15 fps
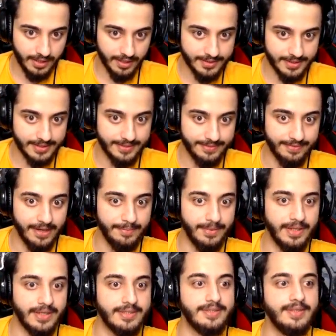Ayak sesi
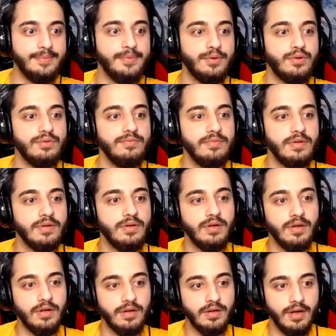vermek istemiyorum.
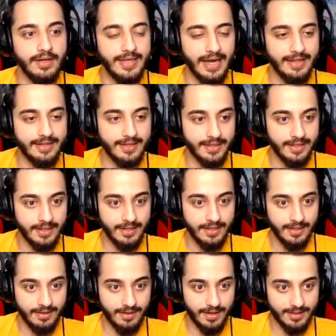Ha geldi.
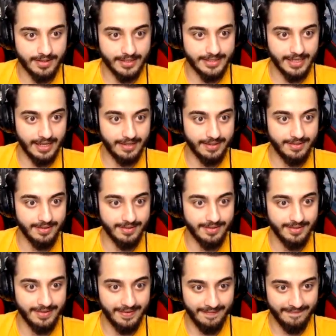Arkadaşı geldi.
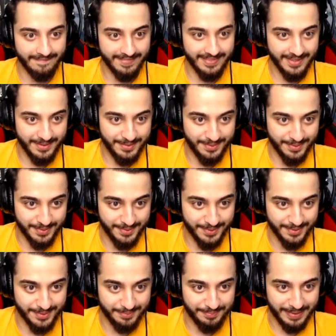Dur
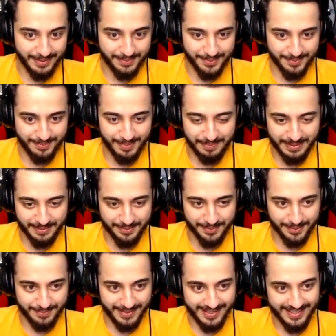dur dur beni duyma beni
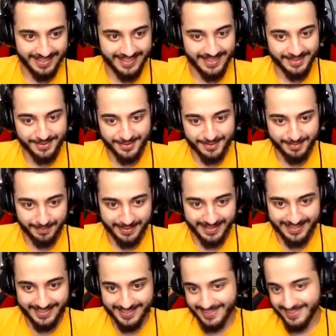duyma. Duyma beni.